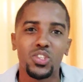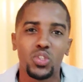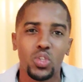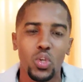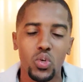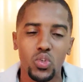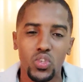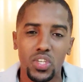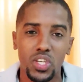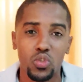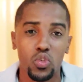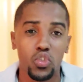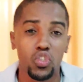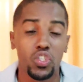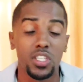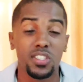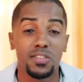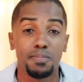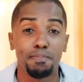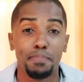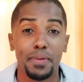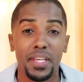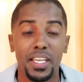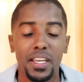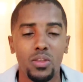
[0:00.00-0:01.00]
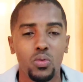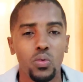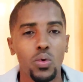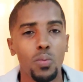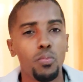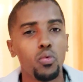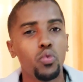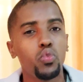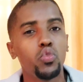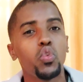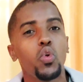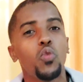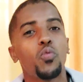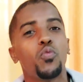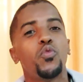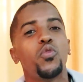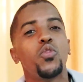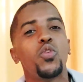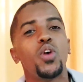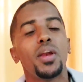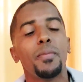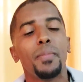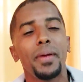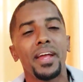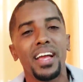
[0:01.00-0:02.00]
entonces esos espíritus inmundos
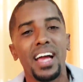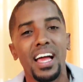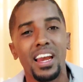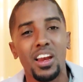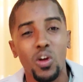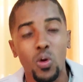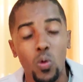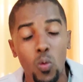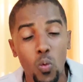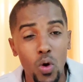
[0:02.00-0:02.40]
vuelven al